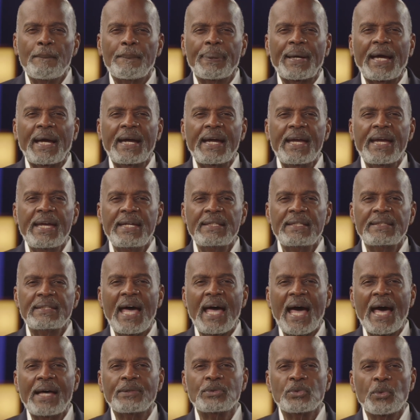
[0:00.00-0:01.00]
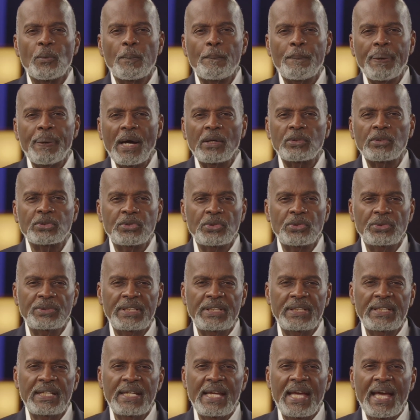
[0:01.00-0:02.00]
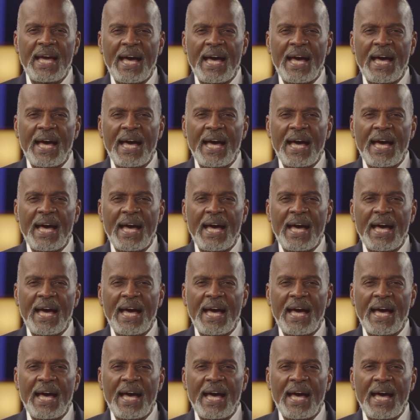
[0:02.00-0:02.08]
prêt à nous pardonner,